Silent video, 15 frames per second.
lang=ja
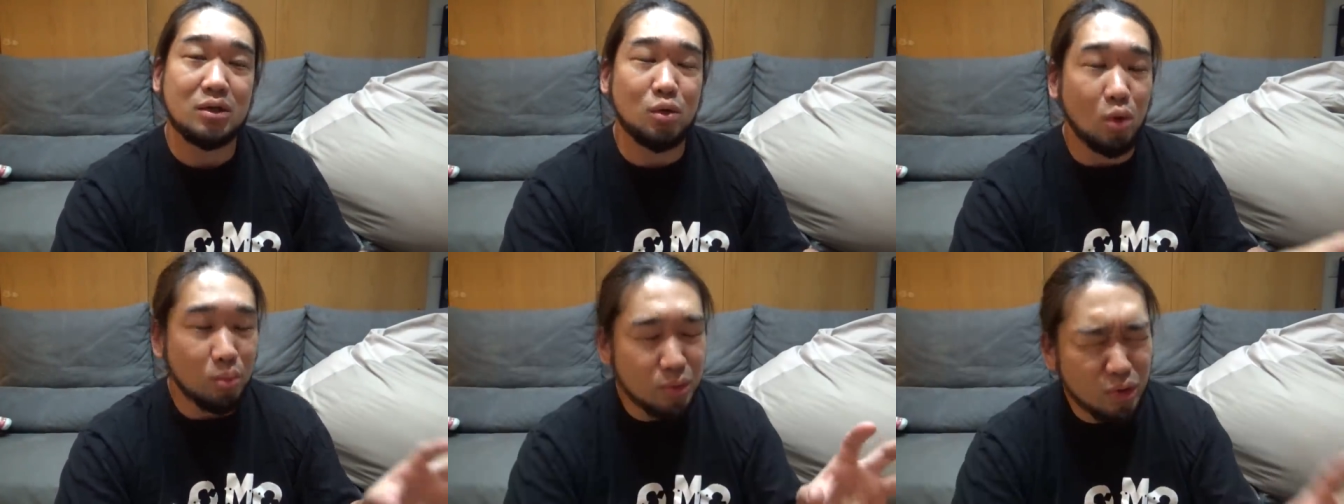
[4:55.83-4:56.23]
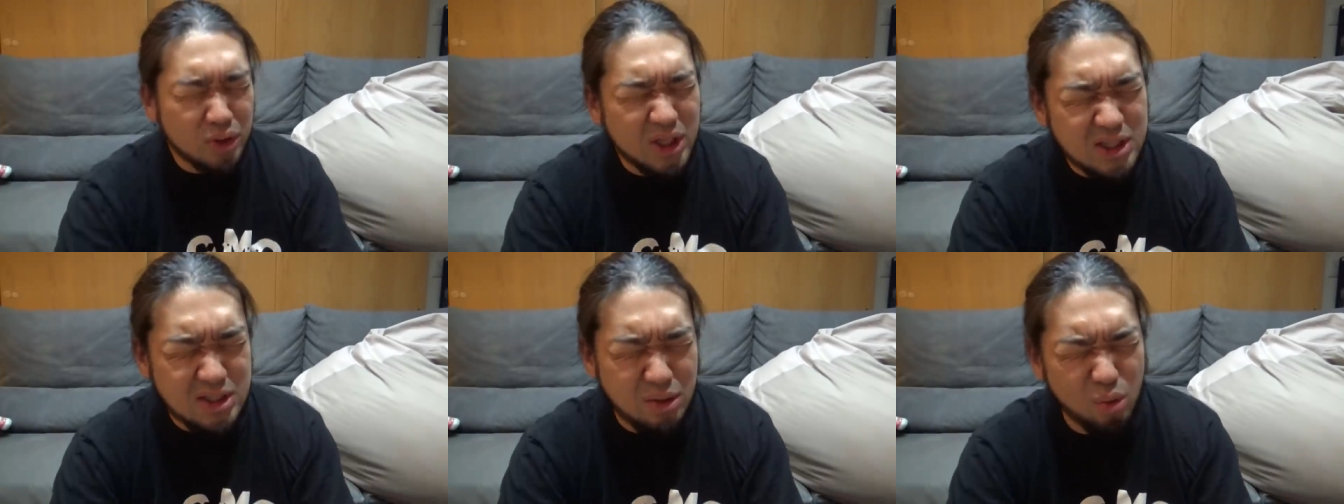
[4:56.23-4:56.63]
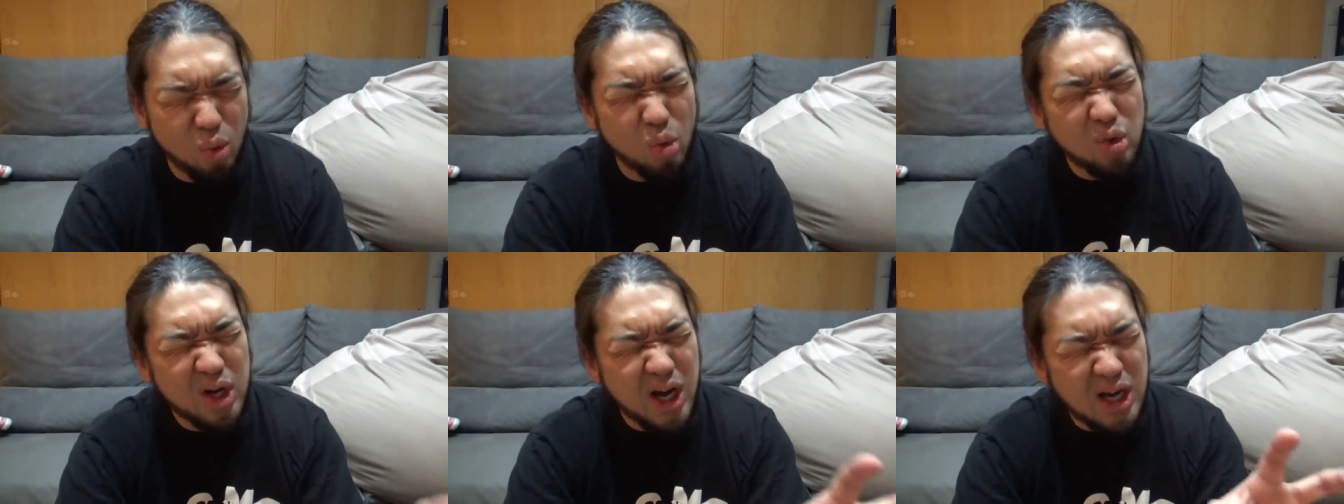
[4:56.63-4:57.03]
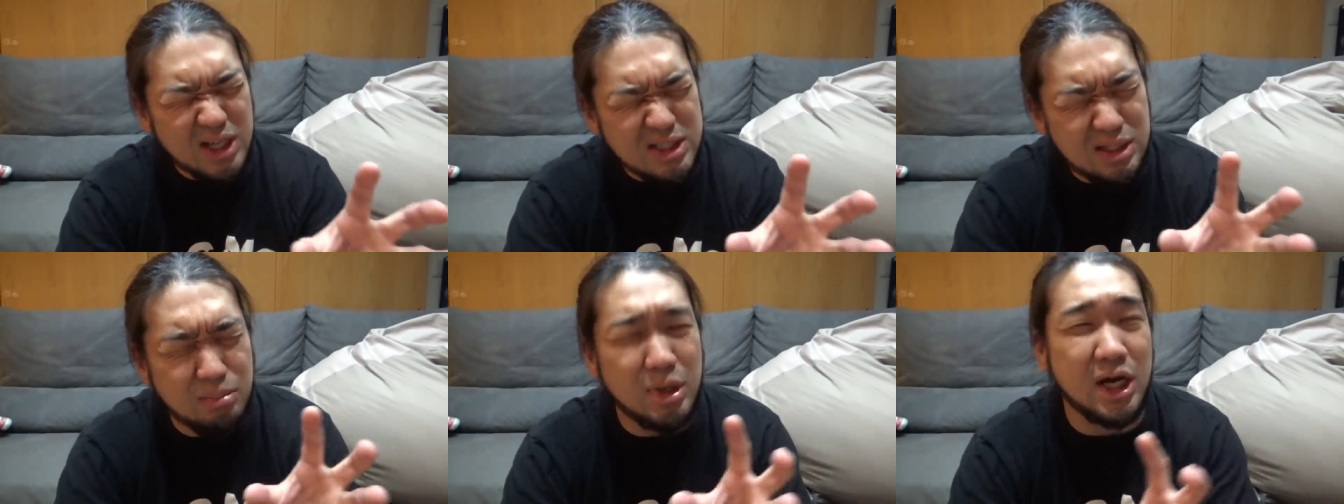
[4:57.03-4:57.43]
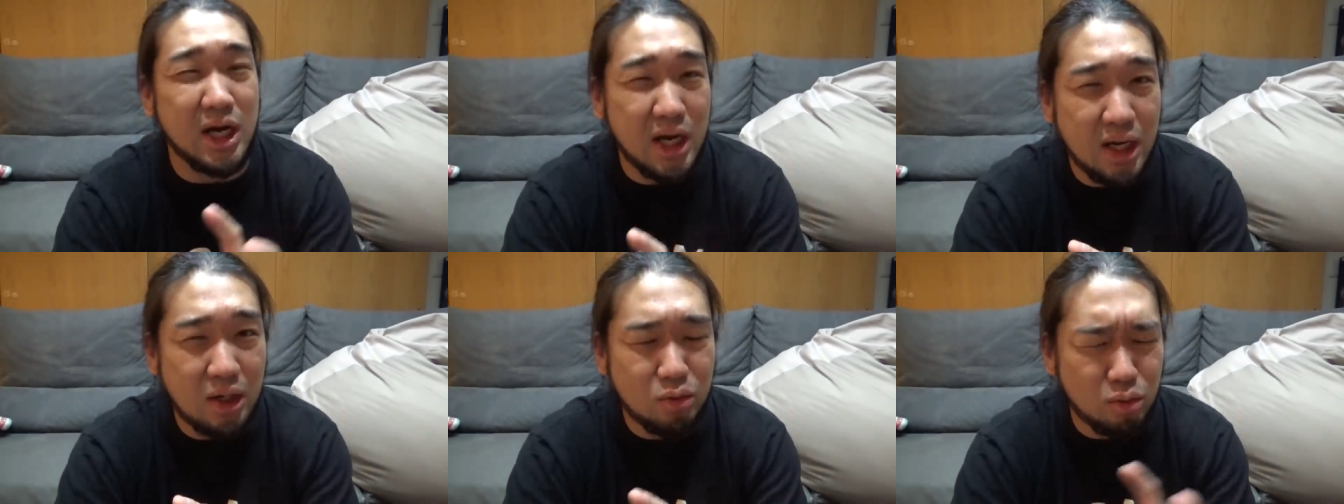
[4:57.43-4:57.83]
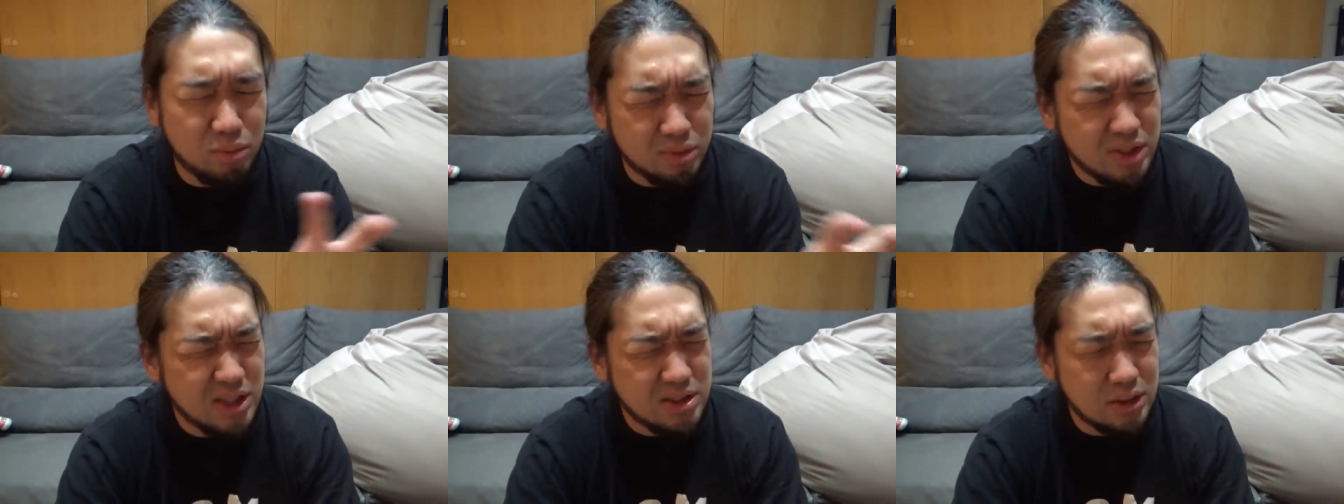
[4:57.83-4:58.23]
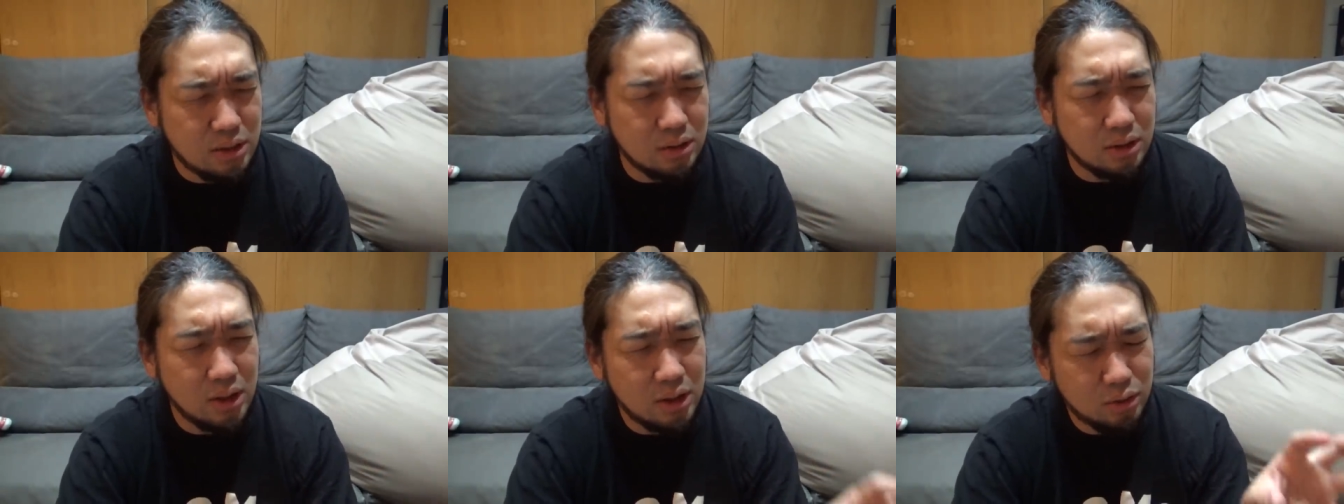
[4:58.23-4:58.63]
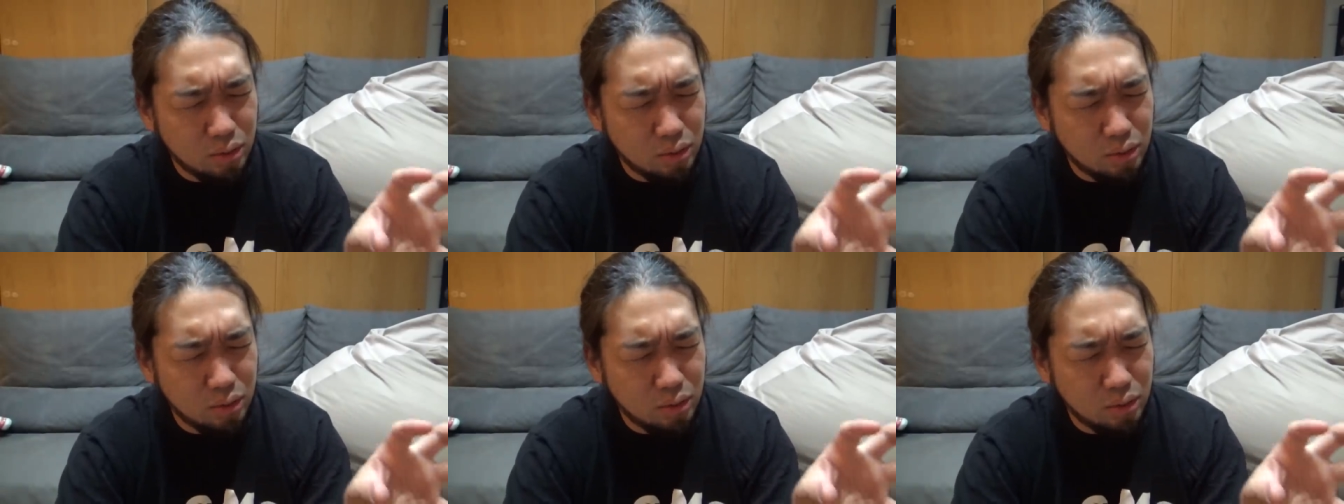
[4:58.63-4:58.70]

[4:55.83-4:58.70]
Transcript: 小室圭さんお母様が小室圭さん